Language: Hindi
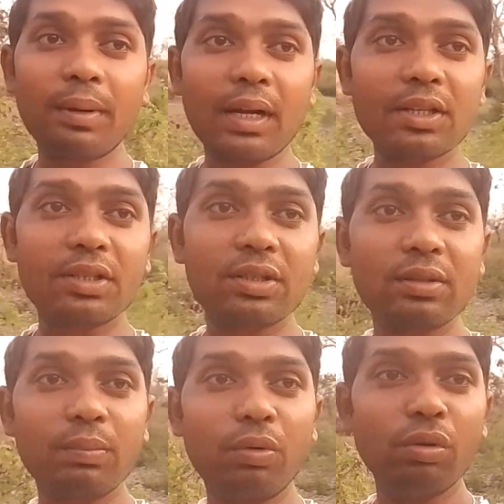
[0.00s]
प्रास
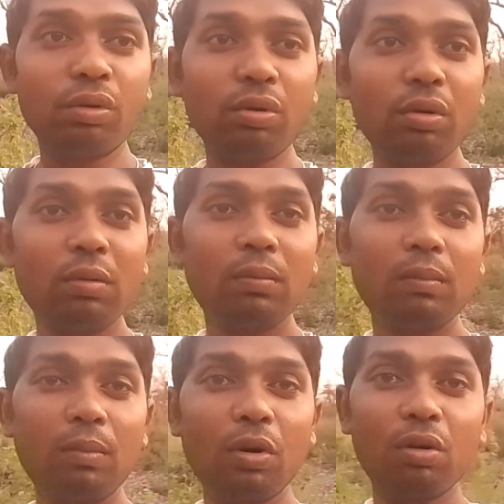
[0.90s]
फूल को
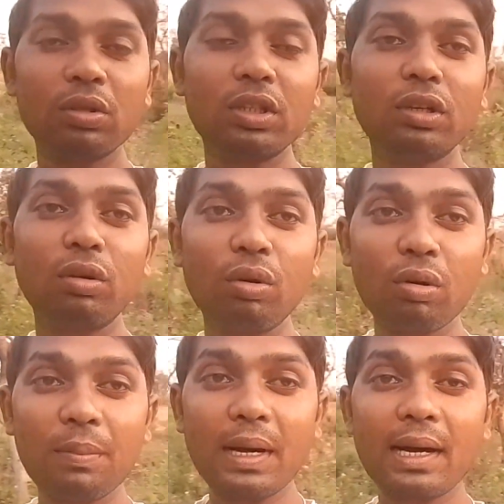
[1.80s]
बहुत ही
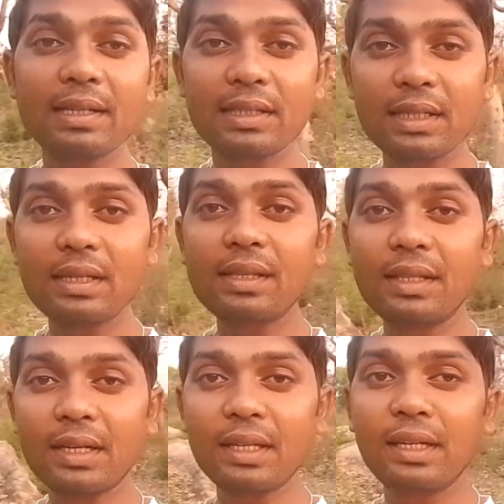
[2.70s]
लोग बाहर से
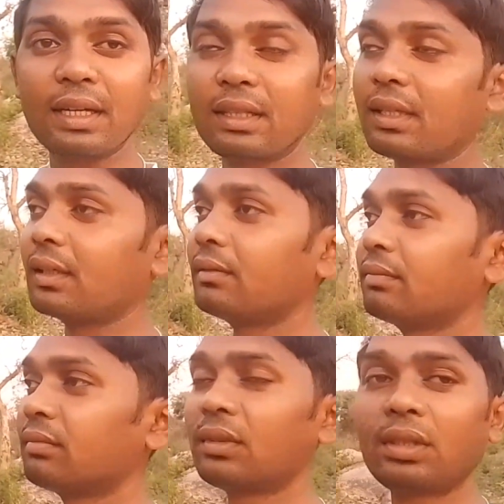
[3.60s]
देखने आते हैं
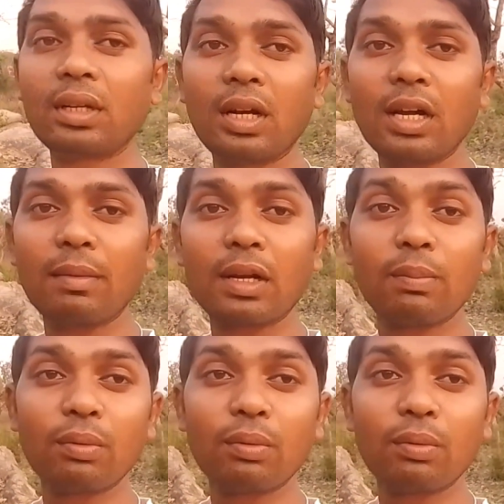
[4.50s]
हमारा